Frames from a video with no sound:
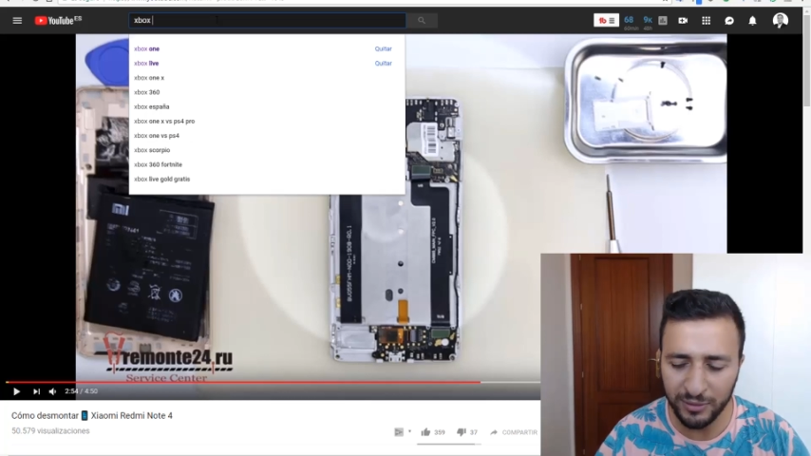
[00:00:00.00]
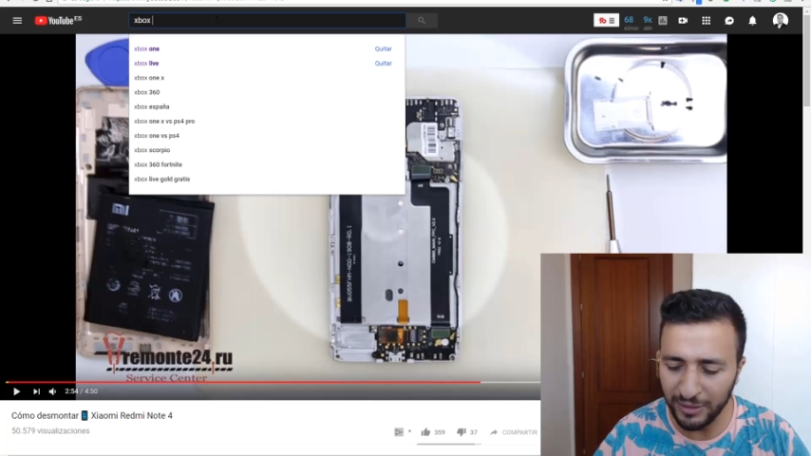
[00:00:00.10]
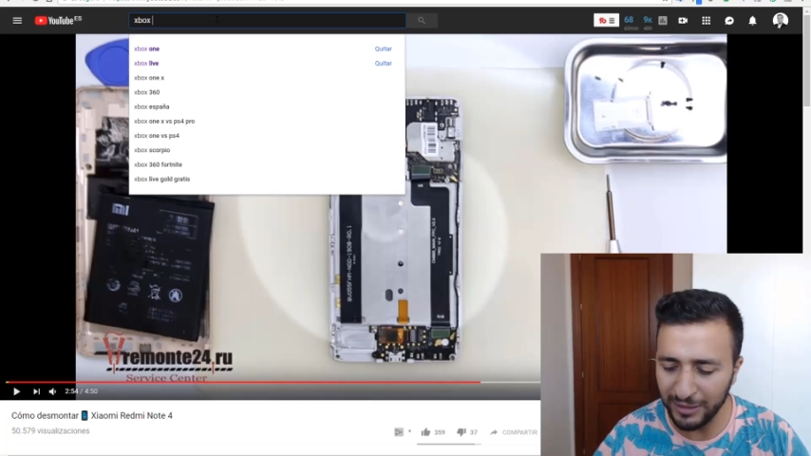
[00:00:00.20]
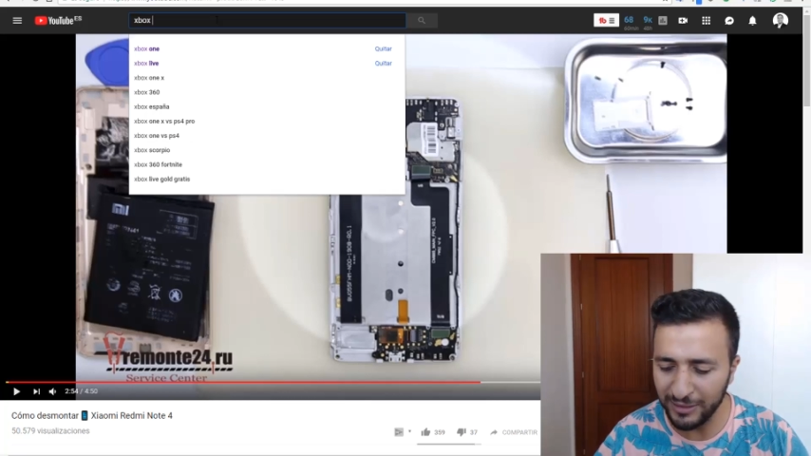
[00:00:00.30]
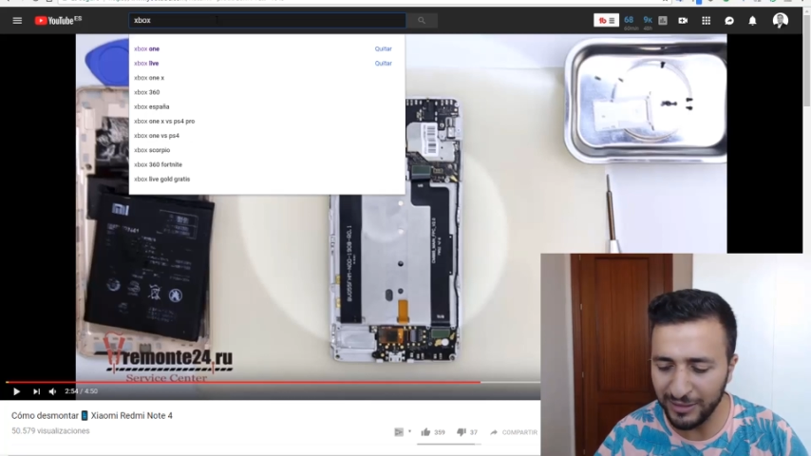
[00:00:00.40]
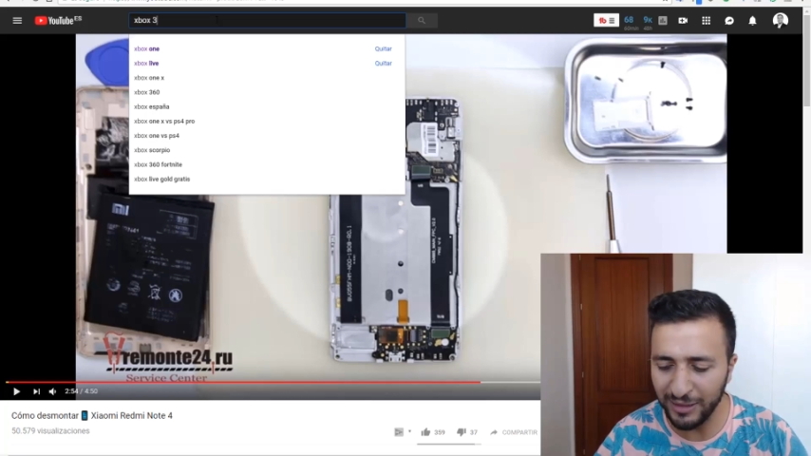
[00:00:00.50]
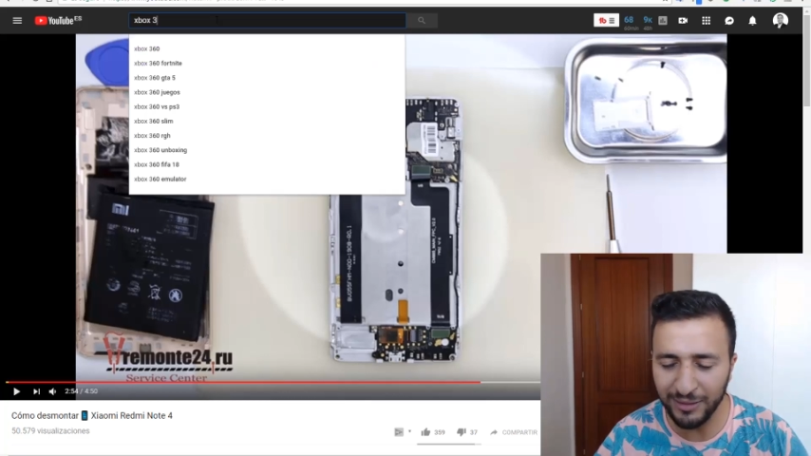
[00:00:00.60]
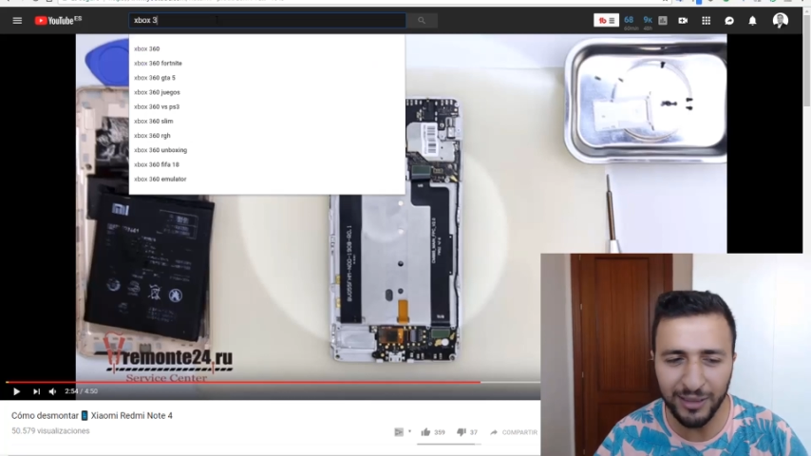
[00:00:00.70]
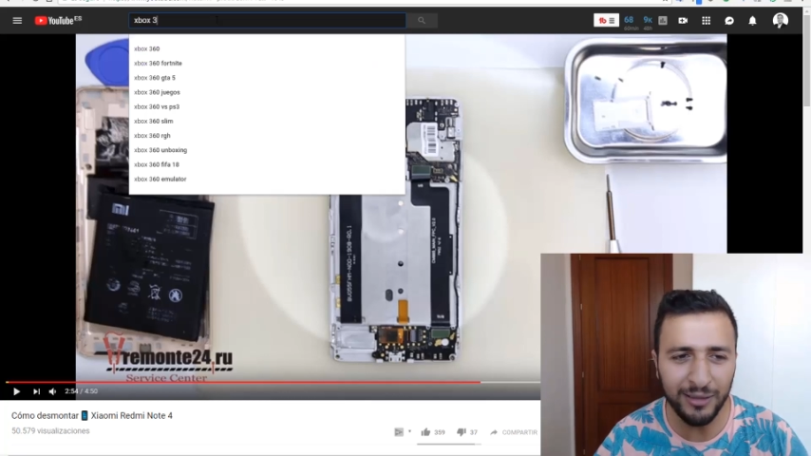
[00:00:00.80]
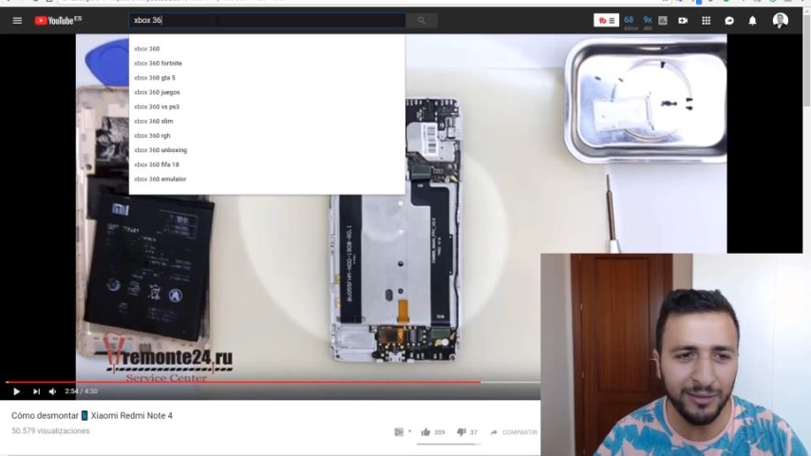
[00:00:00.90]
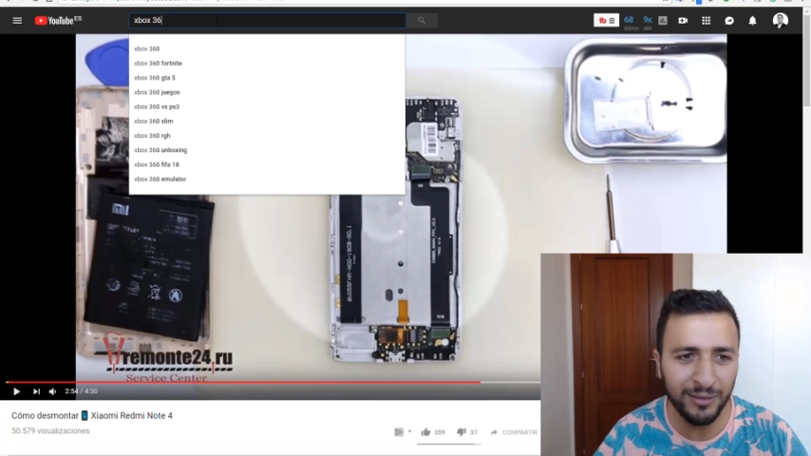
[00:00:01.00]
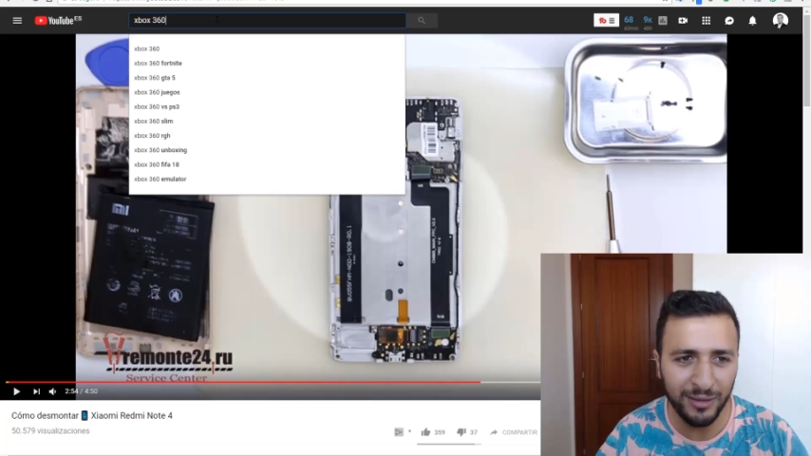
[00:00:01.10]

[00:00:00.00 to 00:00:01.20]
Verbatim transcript: 360